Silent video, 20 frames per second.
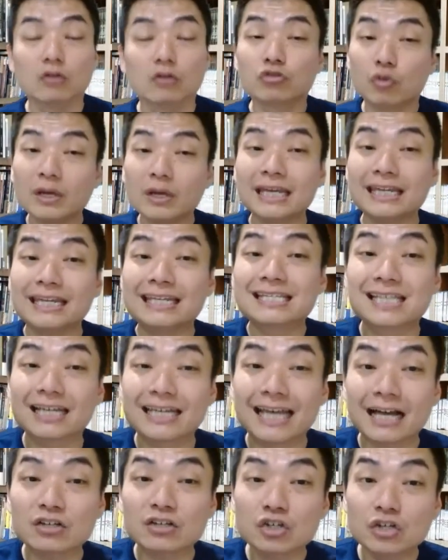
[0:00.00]
所以你
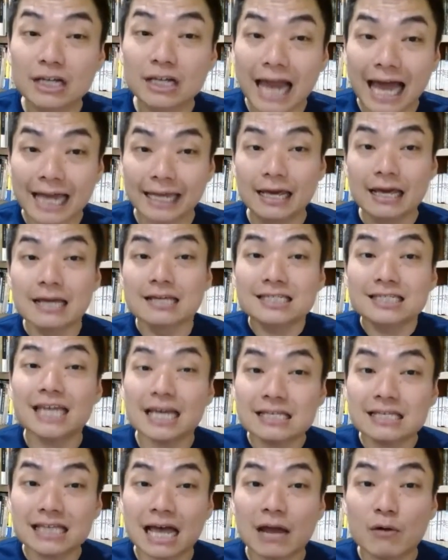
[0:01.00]
怎样去赖？
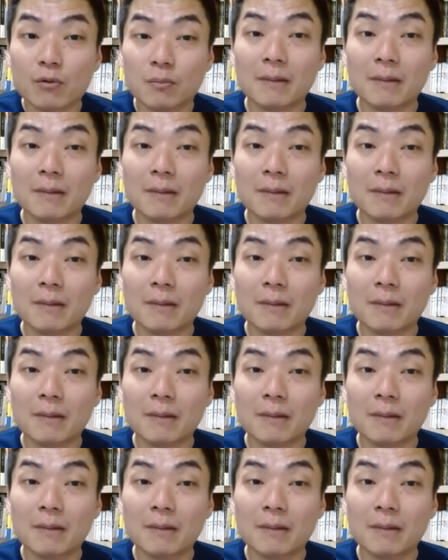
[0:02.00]
现在